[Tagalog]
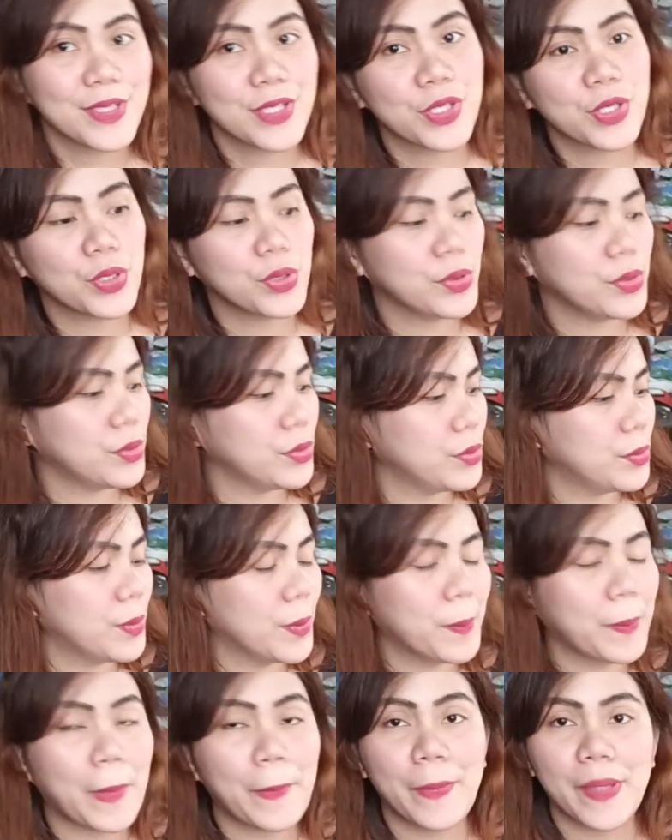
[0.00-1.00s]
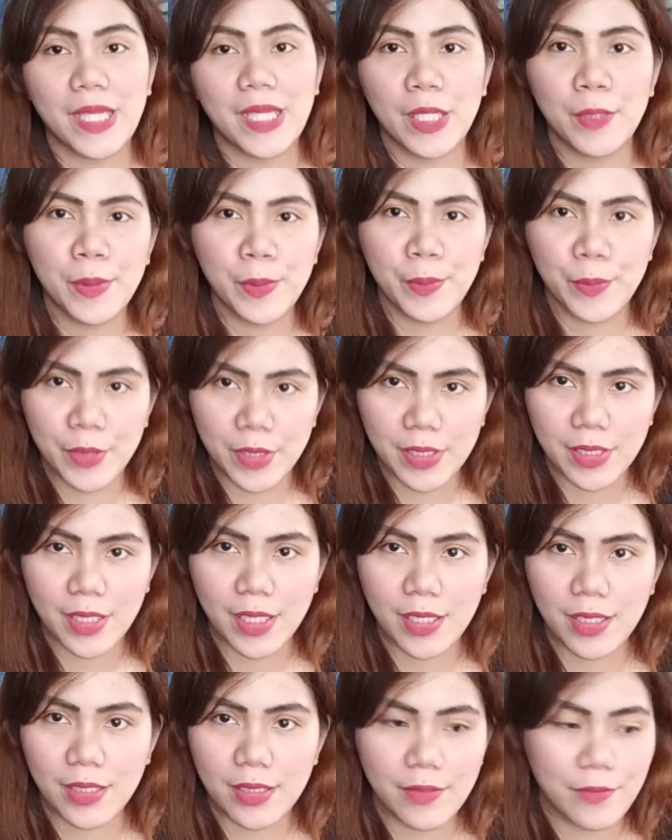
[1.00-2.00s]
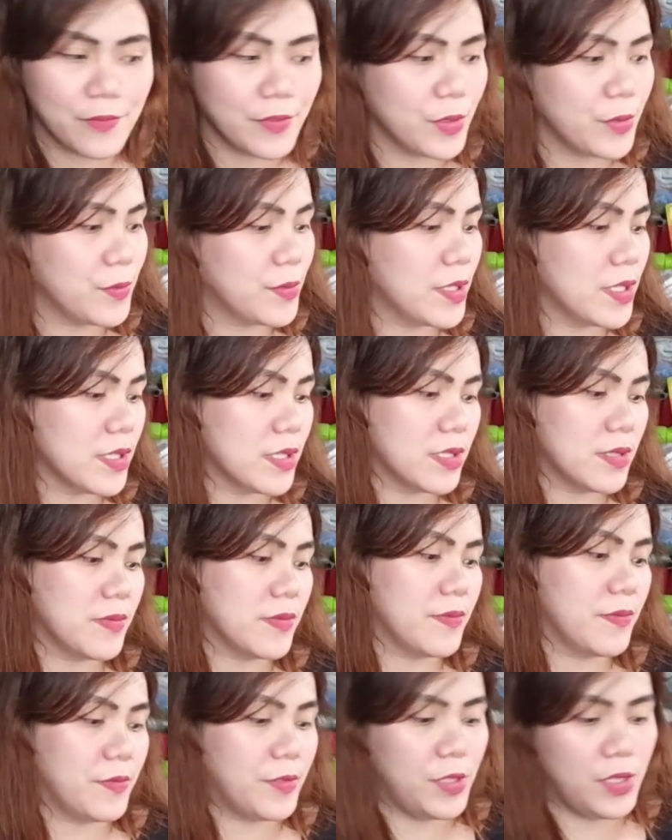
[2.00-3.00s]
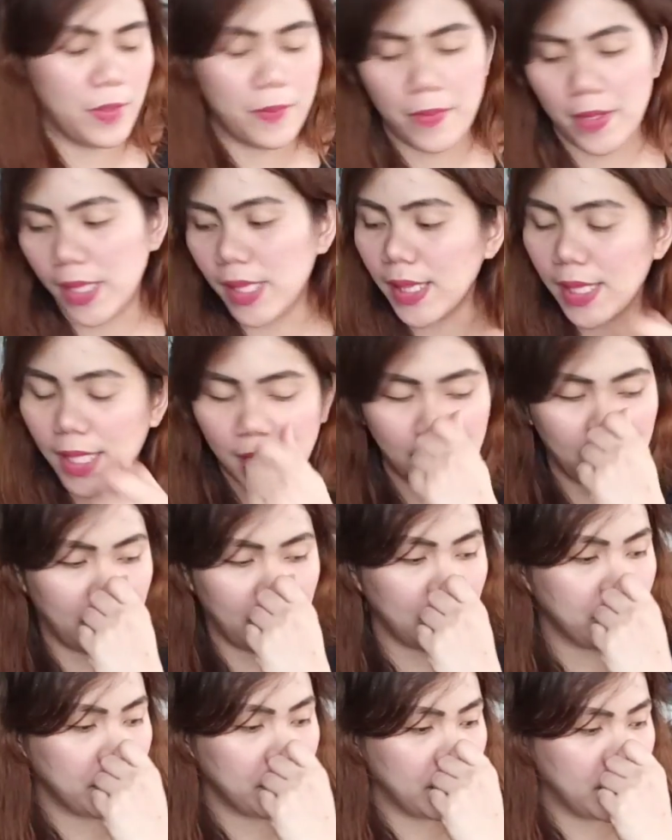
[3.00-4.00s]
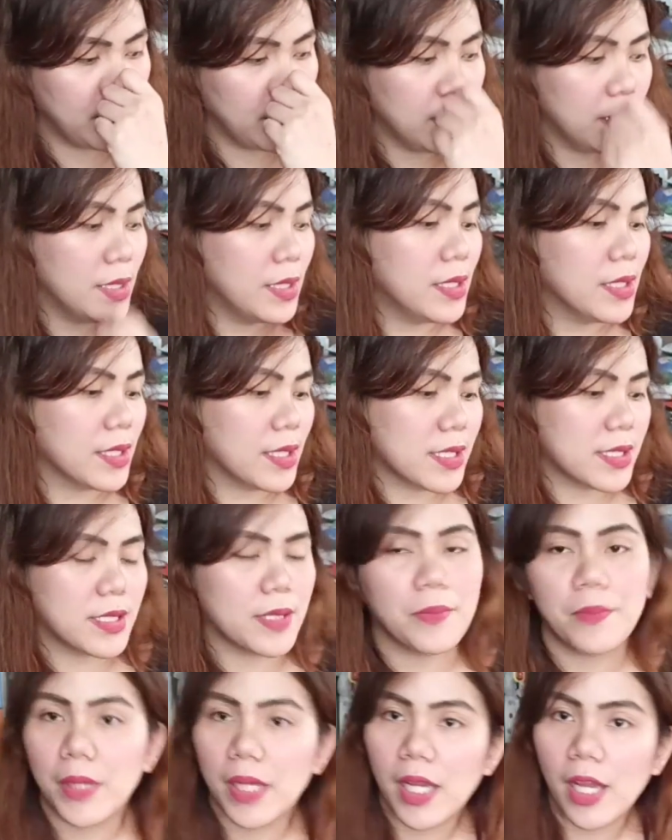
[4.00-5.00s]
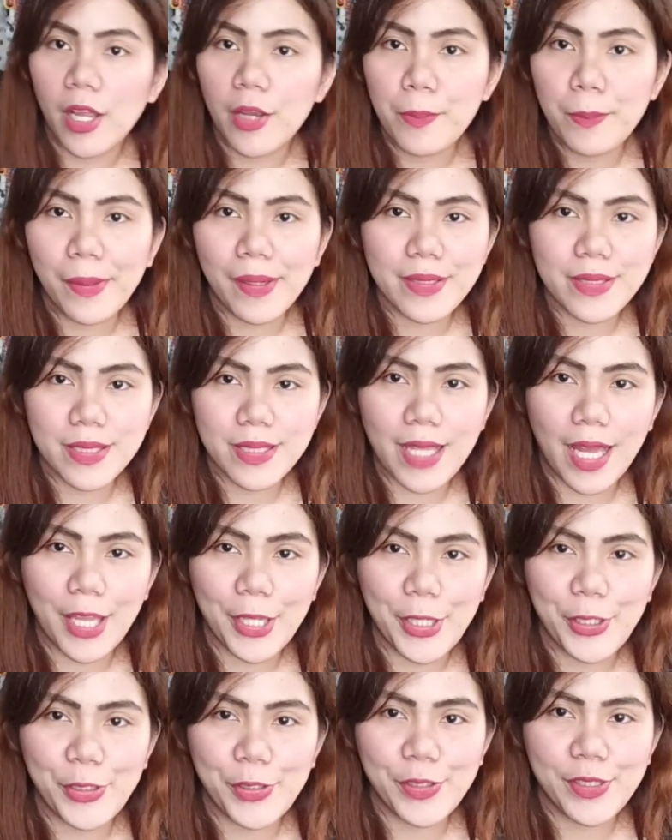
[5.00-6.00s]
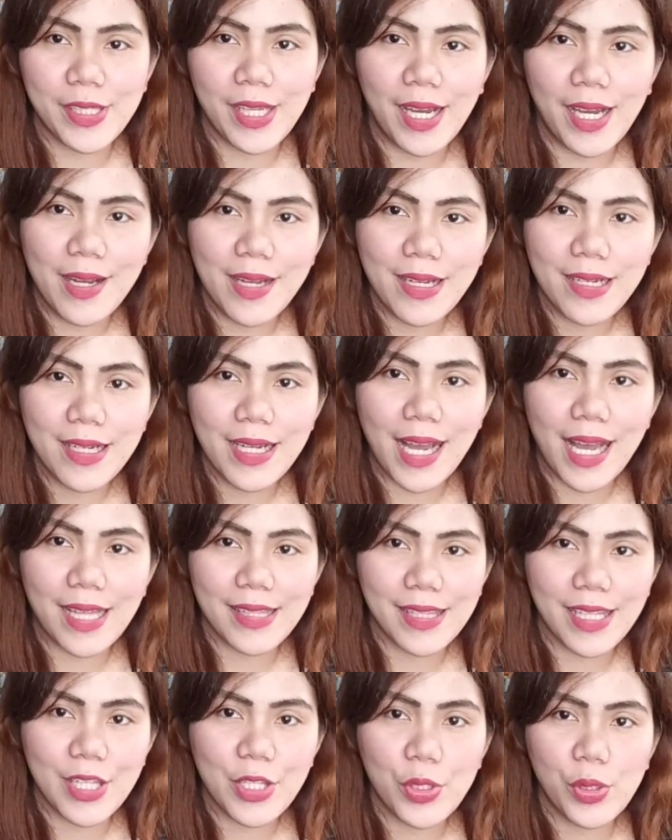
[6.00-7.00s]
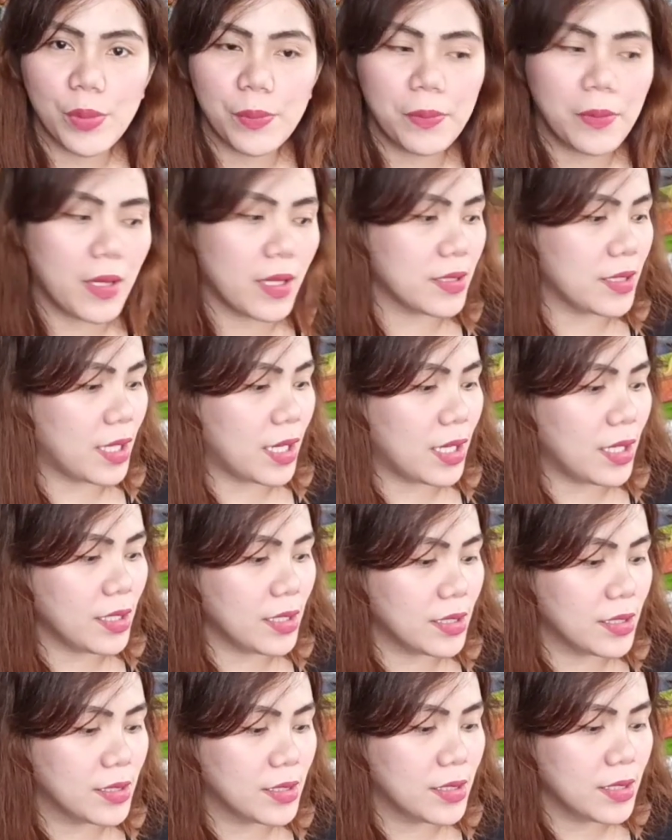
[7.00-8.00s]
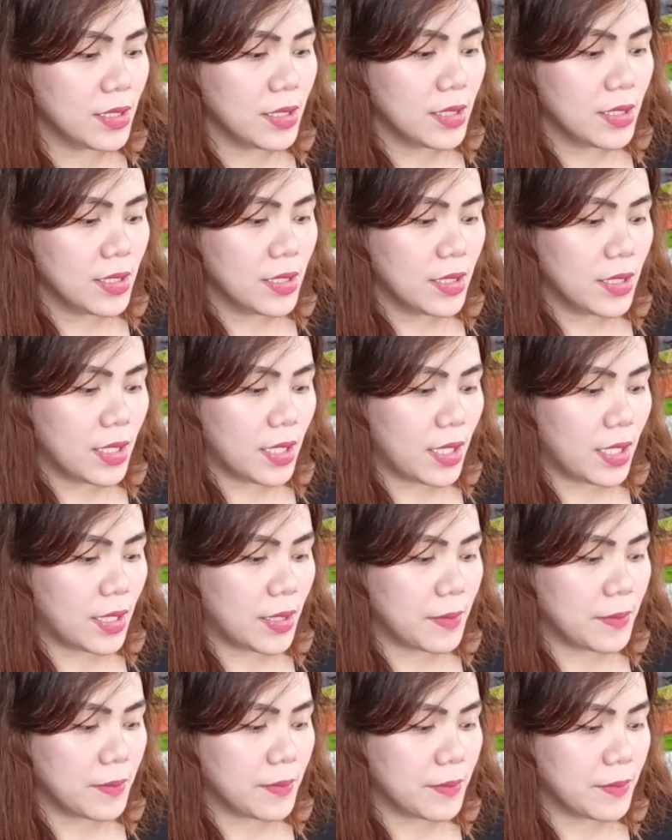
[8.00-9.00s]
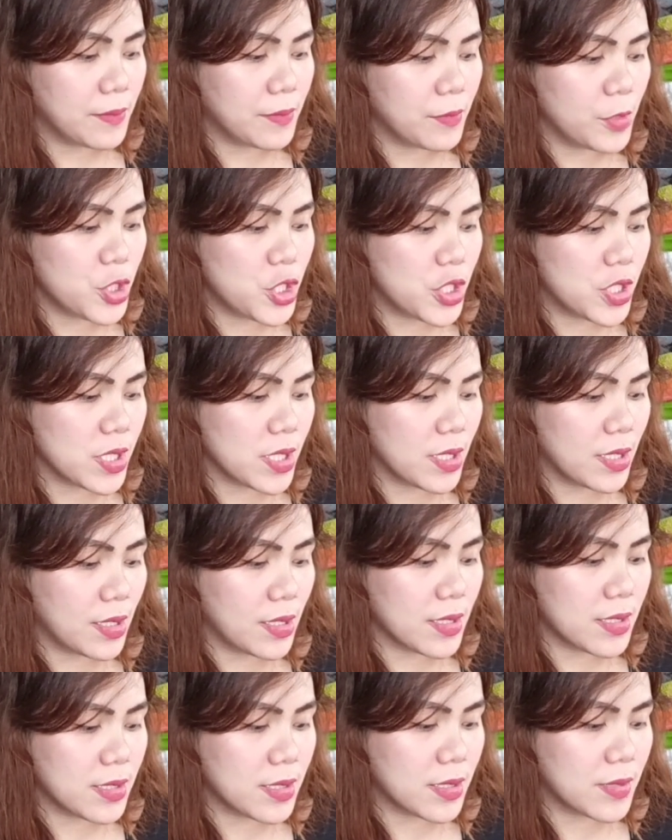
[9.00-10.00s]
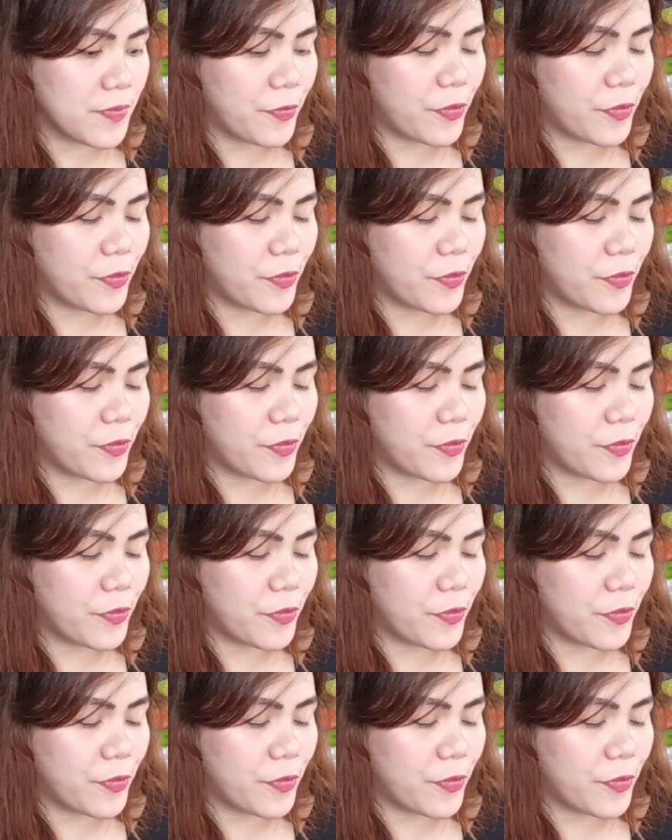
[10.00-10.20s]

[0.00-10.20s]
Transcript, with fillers: So, magpaparami muna tayo ng viewers for the meantime. Kasi mag-unbox tayo ng ating new product um, which is